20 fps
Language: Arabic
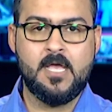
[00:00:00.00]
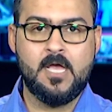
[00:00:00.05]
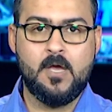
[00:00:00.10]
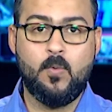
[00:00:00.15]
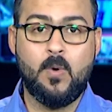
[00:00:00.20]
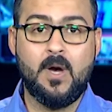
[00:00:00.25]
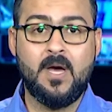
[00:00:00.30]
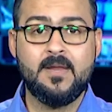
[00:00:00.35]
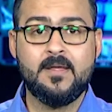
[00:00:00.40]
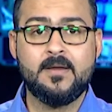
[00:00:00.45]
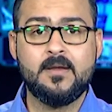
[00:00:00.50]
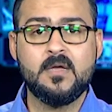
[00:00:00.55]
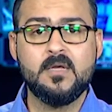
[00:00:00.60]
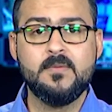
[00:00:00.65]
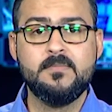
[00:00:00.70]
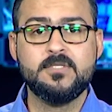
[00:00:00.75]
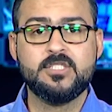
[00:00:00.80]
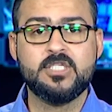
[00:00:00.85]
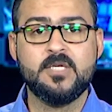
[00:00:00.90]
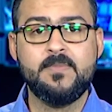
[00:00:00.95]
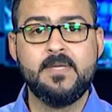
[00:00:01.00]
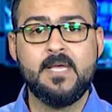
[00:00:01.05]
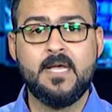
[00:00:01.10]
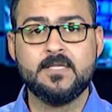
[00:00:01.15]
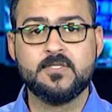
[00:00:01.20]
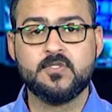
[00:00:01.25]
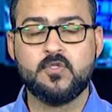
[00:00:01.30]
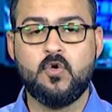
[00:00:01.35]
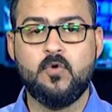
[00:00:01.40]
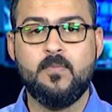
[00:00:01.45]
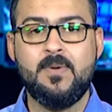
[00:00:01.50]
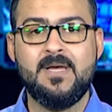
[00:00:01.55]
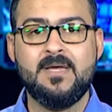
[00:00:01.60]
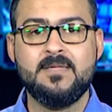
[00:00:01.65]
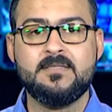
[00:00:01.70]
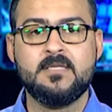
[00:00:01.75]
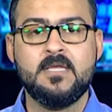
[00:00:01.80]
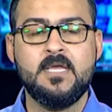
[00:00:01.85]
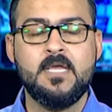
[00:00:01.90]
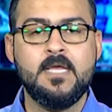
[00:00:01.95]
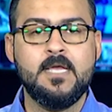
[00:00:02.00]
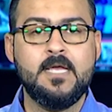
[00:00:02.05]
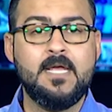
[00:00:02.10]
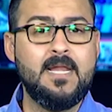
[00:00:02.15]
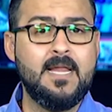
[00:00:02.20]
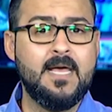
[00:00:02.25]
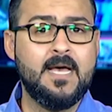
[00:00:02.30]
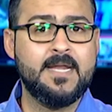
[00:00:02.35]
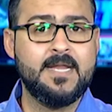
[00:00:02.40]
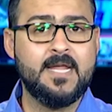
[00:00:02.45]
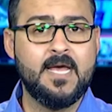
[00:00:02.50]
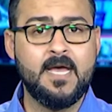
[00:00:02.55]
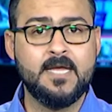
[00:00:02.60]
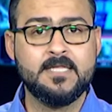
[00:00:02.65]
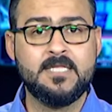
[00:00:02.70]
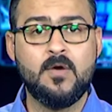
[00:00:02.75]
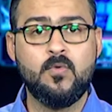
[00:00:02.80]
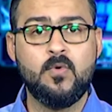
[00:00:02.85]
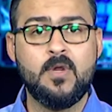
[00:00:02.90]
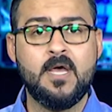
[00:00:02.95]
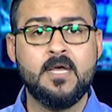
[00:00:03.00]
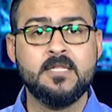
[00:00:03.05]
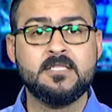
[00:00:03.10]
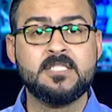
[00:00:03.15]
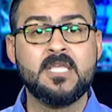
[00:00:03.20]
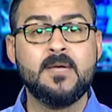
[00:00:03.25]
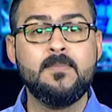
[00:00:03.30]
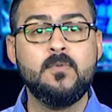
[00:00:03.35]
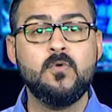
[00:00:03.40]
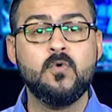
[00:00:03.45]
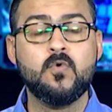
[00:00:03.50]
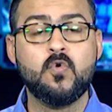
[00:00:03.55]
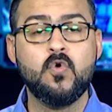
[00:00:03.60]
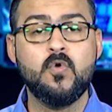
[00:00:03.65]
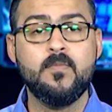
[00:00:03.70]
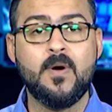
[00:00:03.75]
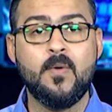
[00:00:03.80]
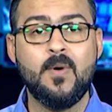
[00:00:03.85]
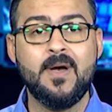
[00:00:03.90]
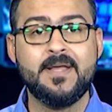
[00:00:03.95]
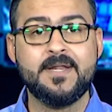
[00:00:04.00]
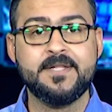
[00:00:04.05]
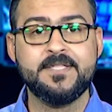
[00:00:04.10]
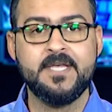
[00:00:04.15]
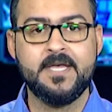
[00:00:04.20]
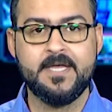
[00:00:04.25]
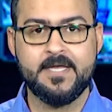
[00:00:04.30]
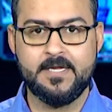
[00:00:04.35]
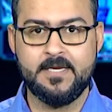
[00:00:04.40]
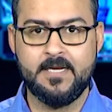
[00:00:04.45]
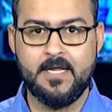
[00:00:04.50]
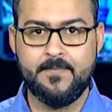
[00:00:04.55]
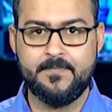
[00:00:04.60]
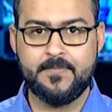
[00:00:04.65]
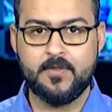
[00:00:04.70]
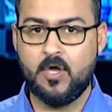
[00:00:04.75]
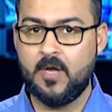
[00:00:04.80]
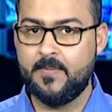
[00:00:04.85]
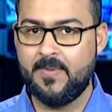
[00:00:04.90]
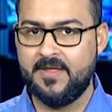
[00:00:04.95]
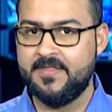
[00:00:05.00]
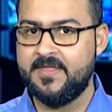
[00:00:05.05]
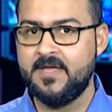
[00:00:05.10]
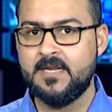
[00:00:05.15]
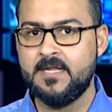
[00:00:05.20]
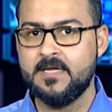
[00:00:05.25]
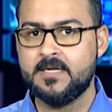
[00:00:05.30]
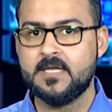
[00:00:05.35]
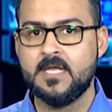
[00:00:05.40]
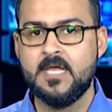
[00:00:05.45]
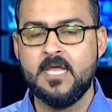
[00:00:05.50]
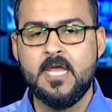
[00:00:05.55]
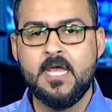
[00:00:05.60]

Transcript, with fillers: وعلى الرغم من جميع الصعوبات إلا أنها دولة تملك موارد هائلة ومع ذلك